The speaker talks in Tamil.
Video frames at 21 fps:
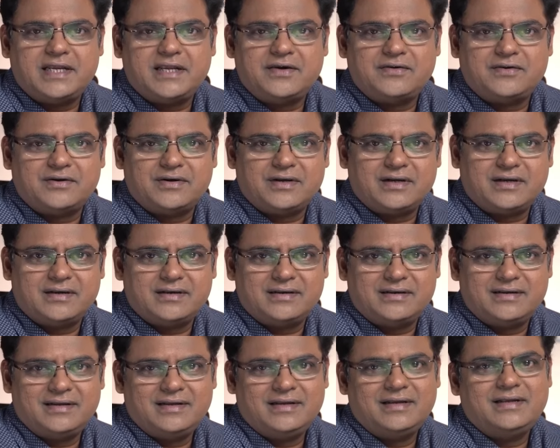தெரிய வரும்னா
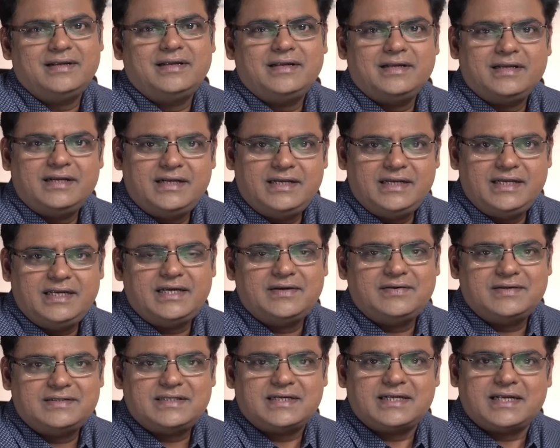
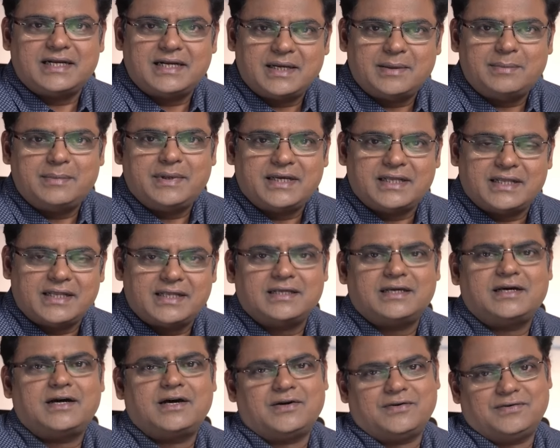நீங்கள் வச்சுருக்கிற நம்பிக்கை தான்
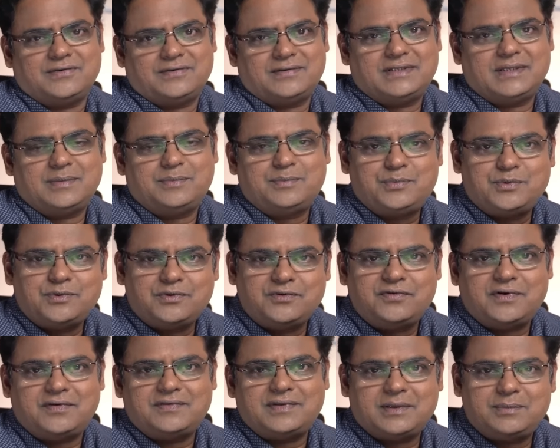அதுக்கு காரணம் த
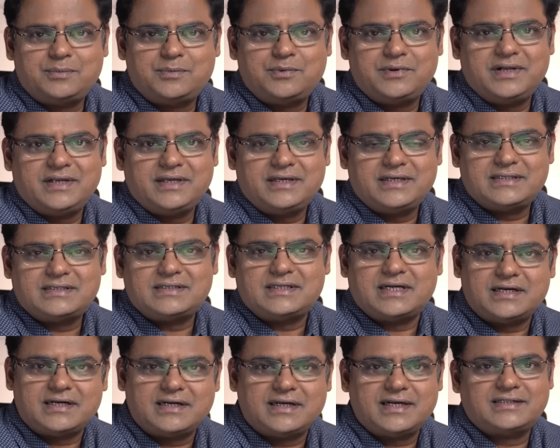ப்ரூஃப் ஆஃப் தட் புட்டிங் இஸ்
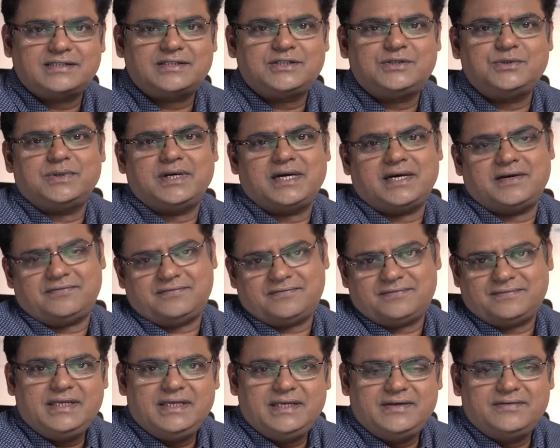த ட்ரஸ்ட் யூ ஹேவ்
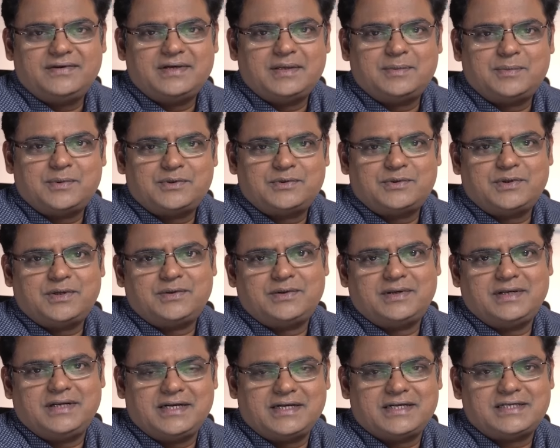இவங்கள பொறுத்த
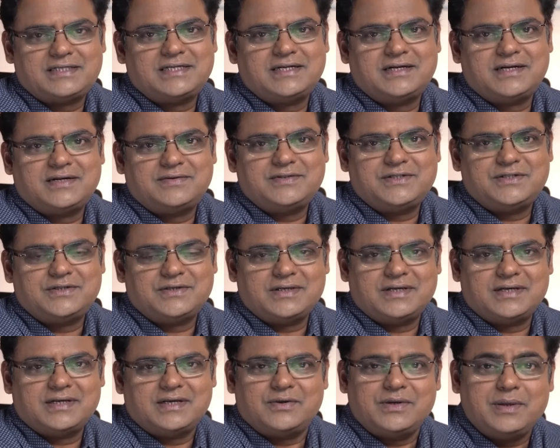வரைக்கும் ஒரு இன்ட்ரெஸ்டிங்கான விஷயம்
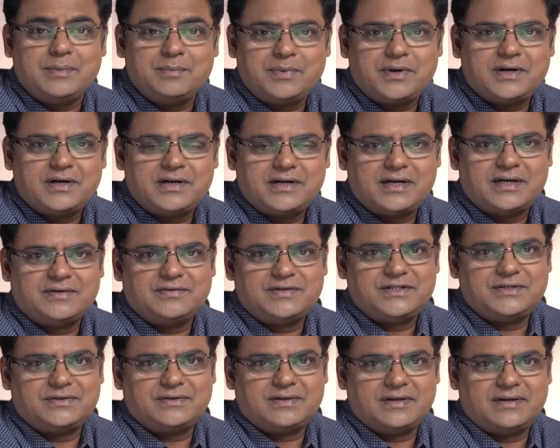என்னென்னா ஒரு இம்பார்ட்டண்ட்டான
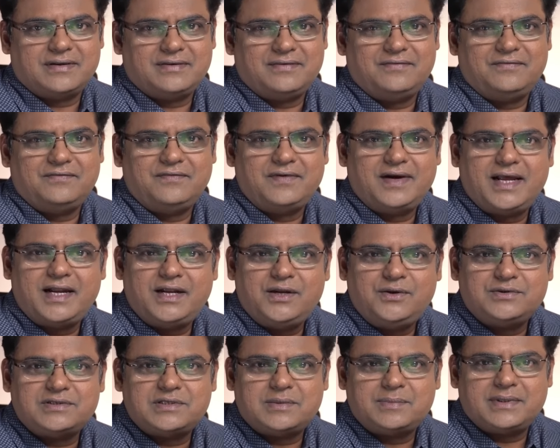விஷயம் என்னென்னா
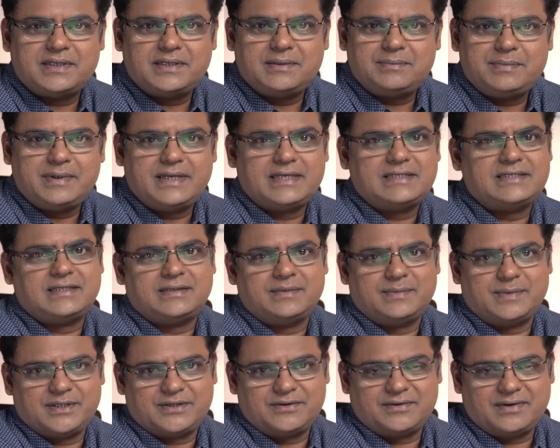வேல்யூஸை பற்றி பேசுறது
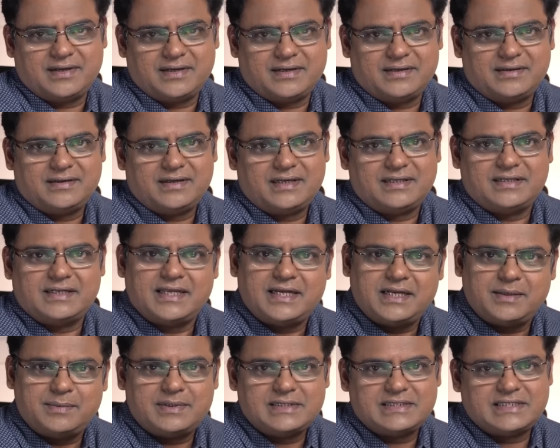மட்டும் இல்லை அதை
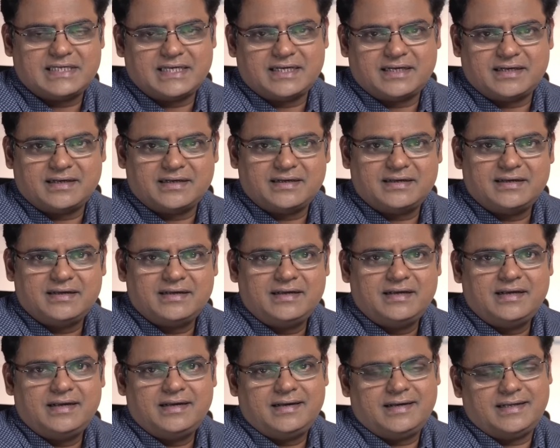நிறைய பேர் செய்கிறாங்க
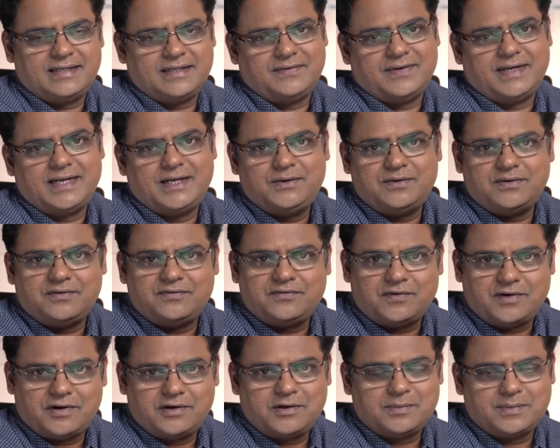அந்த வேல்யூவை
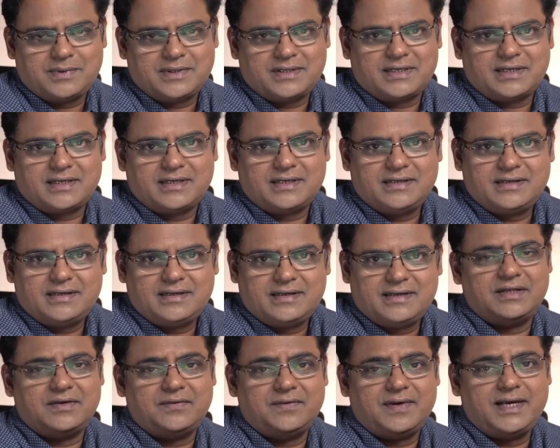ஃபாலோ பண்ணுறாங்க
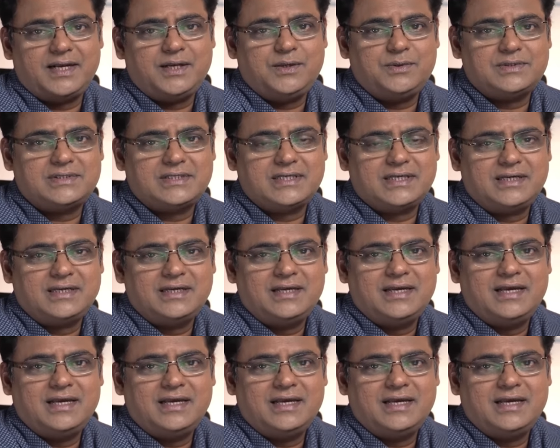அந்த வேல்யூஸை